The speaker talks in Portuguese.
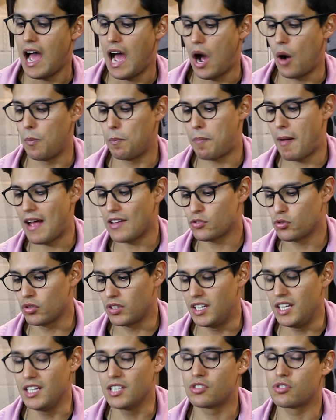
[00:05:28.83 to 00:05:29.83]
Ao passo
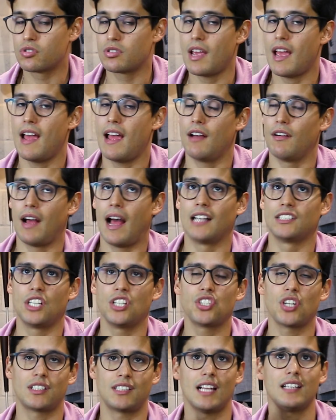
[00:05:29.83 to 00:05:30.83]
que isso, é, a
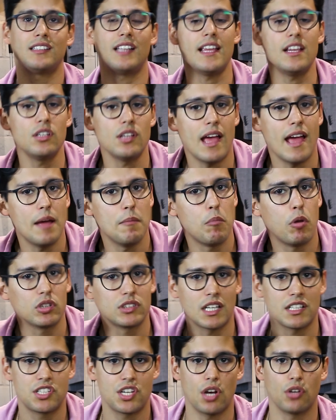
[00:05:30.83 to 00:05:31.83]
gente até tem é,
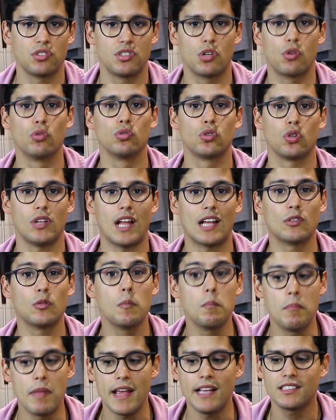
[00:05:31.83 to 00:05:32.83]
bota Chelsea com solado
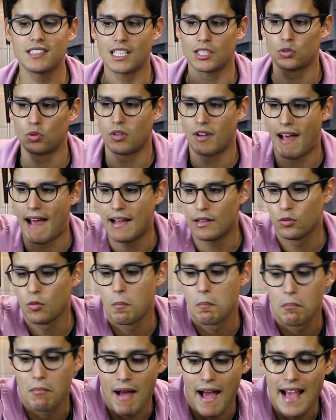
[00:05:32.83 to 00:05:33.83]
bem tratorado,
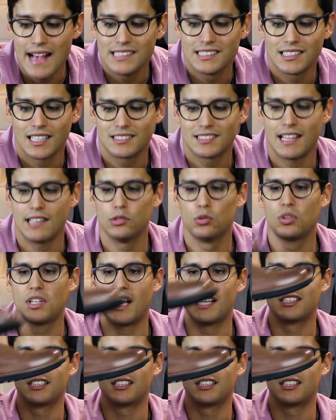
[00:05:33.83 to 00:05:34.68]
mais até do que